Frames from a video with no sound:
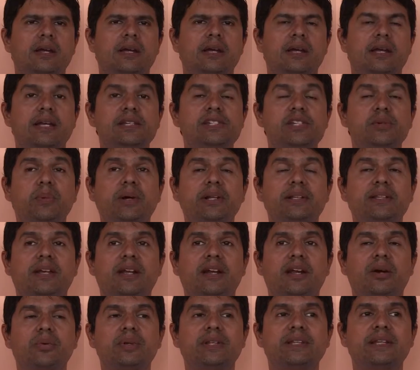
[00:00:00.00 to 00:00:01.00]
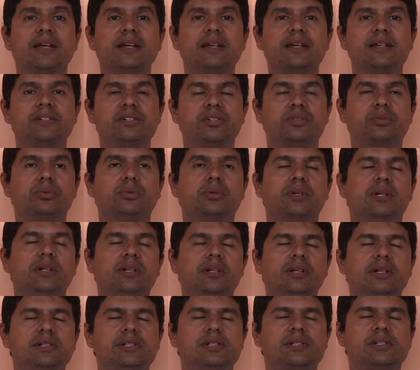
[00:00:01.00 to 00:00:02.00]
Esse material inédito,
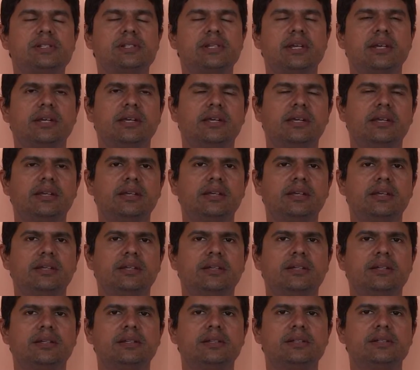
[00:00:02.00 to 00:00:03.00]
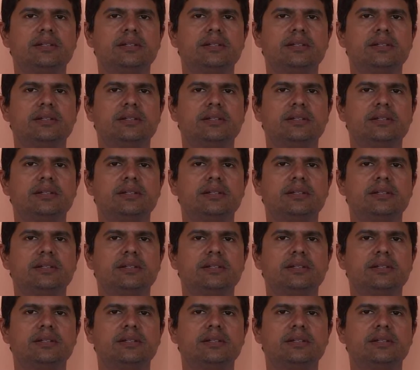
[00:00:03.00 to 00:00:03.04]
ele segue